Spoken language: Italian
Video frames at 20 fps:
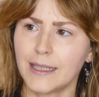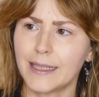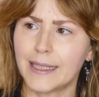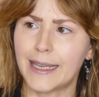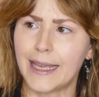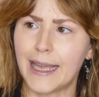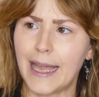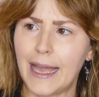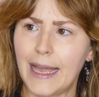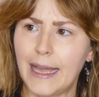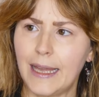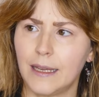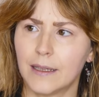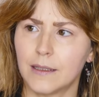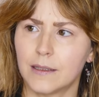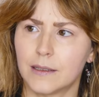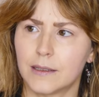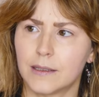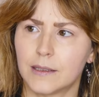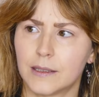che
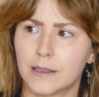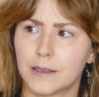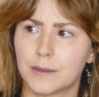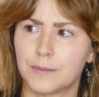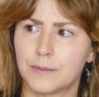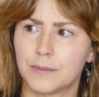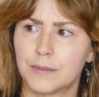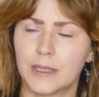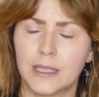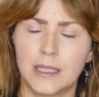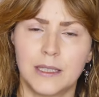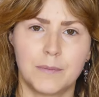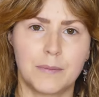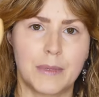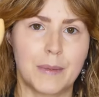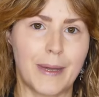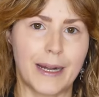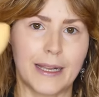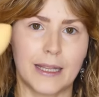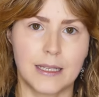è eh,
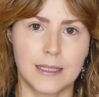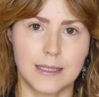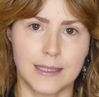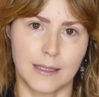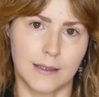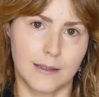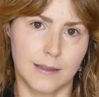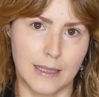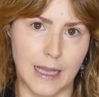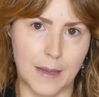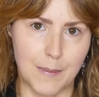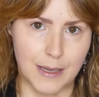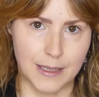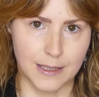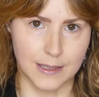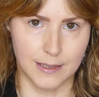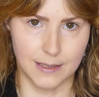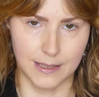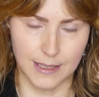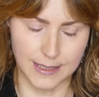mi pare del set di
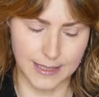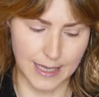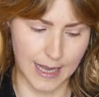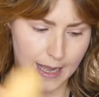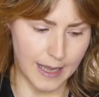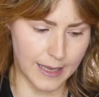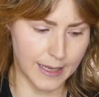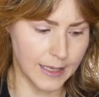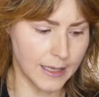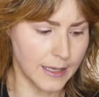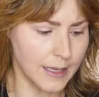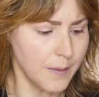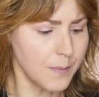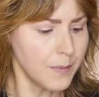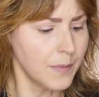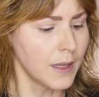Emax Design